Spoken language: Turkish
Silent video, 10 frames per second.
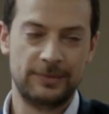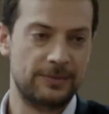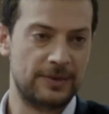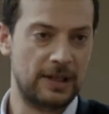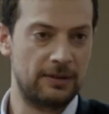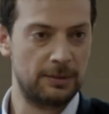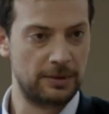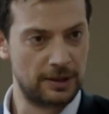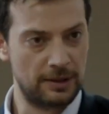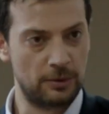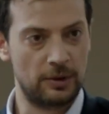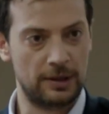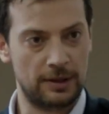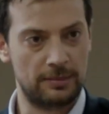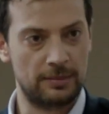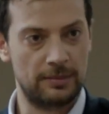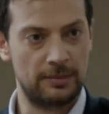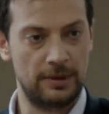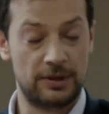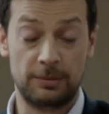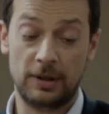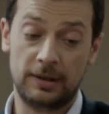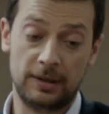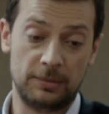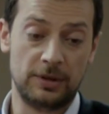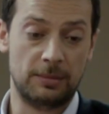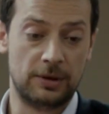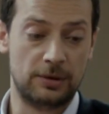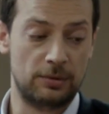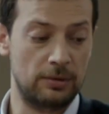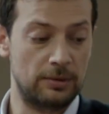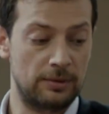Seni eve bırakayım öyle giderim. İçim rahat etmeyecek başka türlü.